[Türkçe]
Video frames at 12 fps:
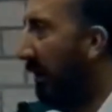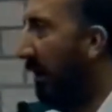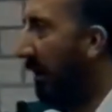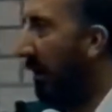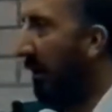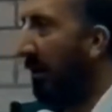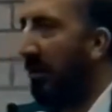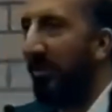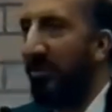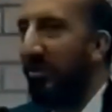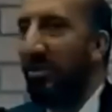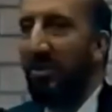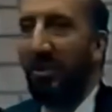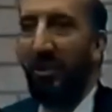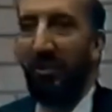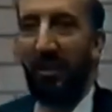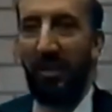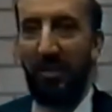Ha, siz
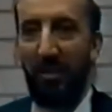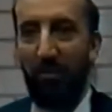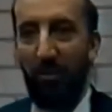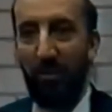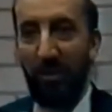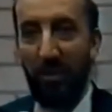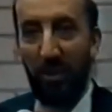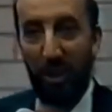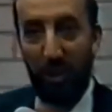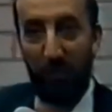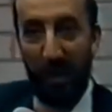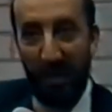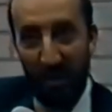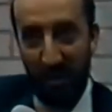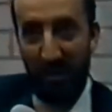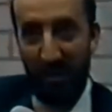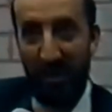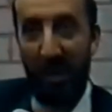itiraz ediyorsanız icbar
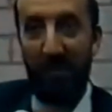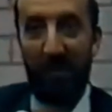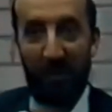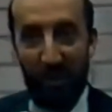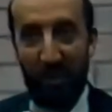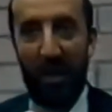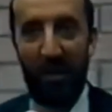için devleti